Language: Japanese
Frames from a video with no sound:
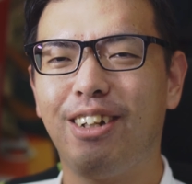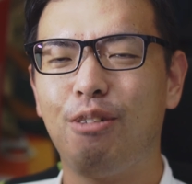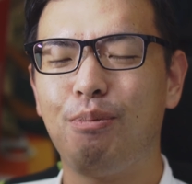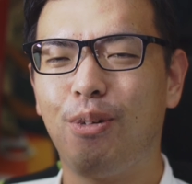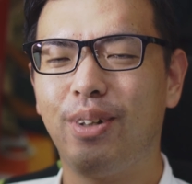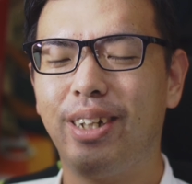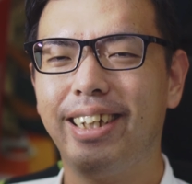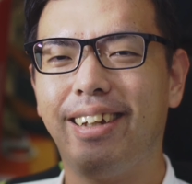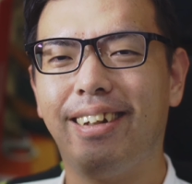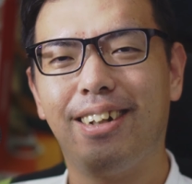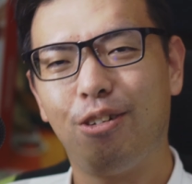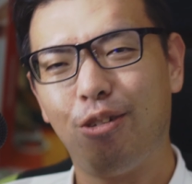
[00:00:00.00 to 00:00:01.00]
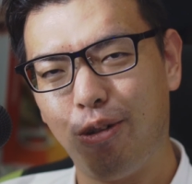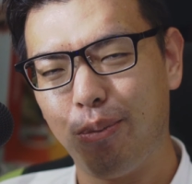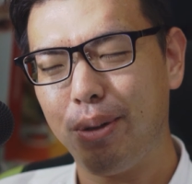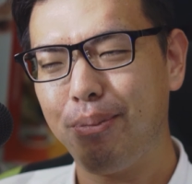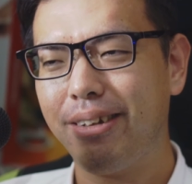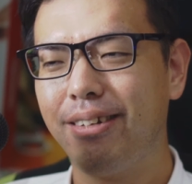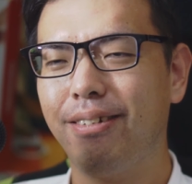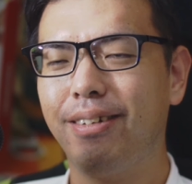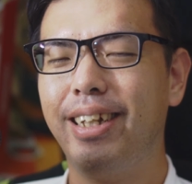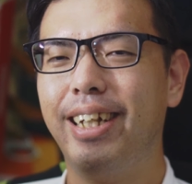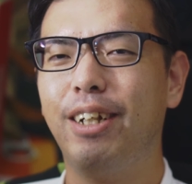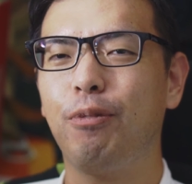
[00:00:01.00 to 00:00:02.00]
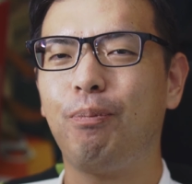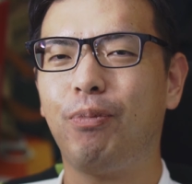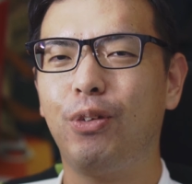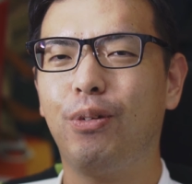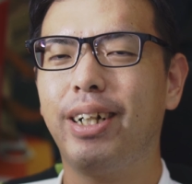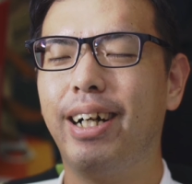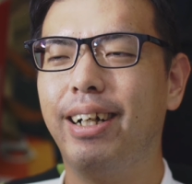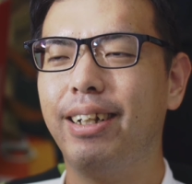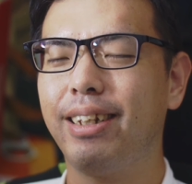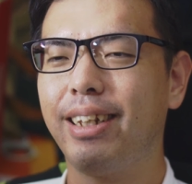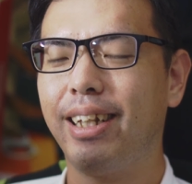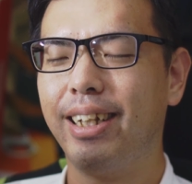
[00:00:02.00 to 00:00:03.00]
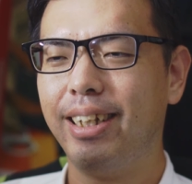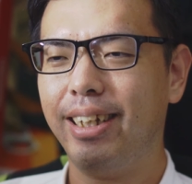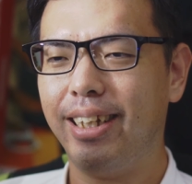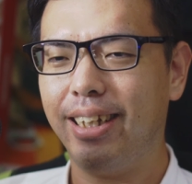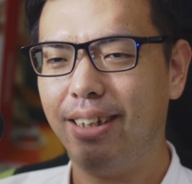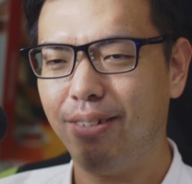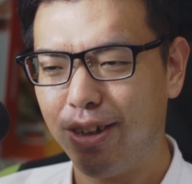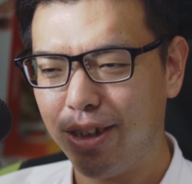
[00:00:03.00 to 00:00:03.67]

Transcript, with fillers: えー、その辺もできたらなと思いますので、どうか、